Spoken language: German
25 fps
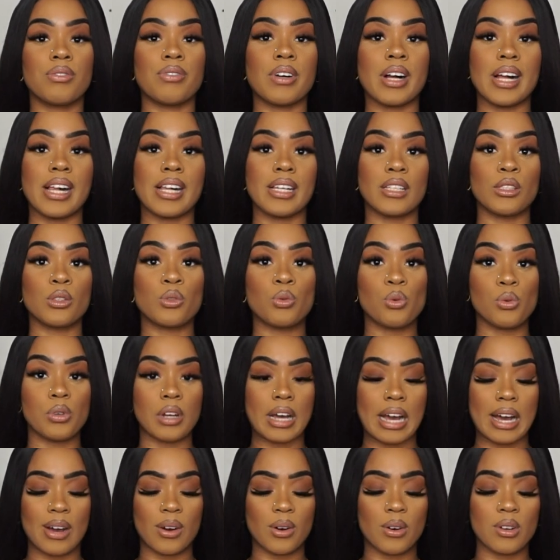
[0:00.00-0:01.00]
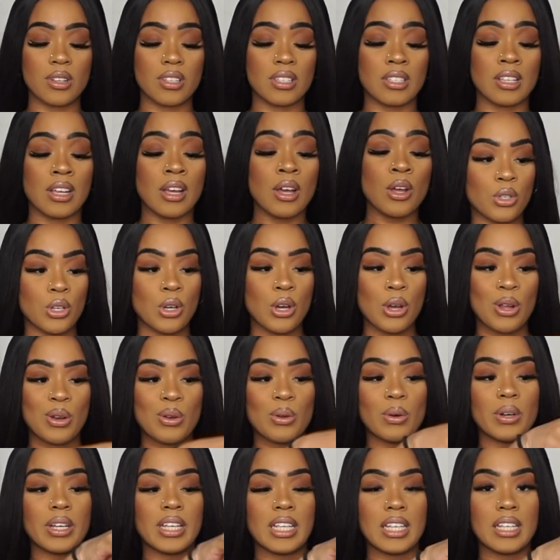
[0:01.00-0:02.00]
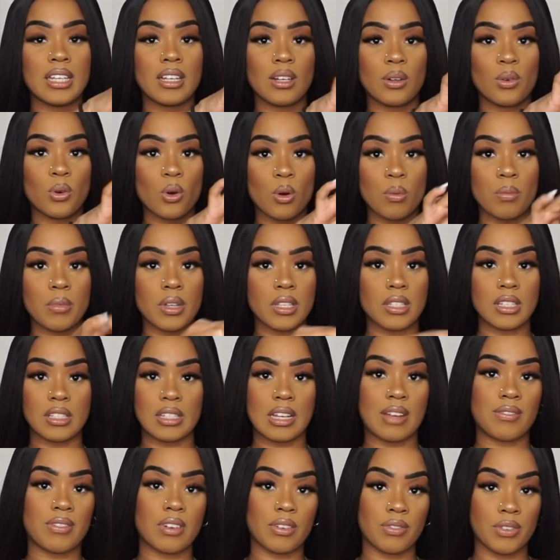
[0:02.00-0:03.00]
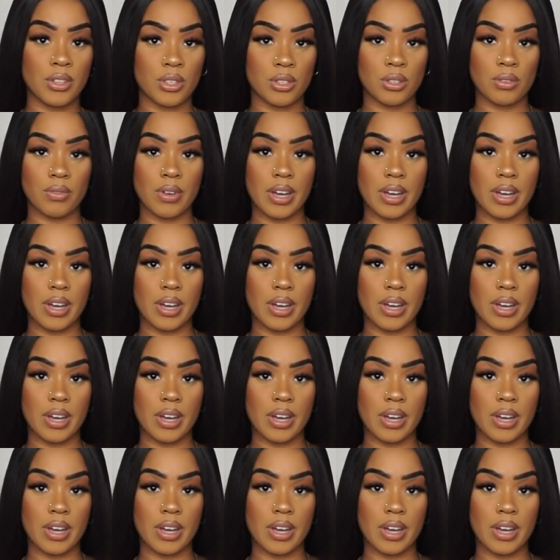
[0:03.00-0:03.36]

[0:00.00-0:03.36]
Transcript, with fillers: fallen gut aus, nur hier oben ist es einfach viel zu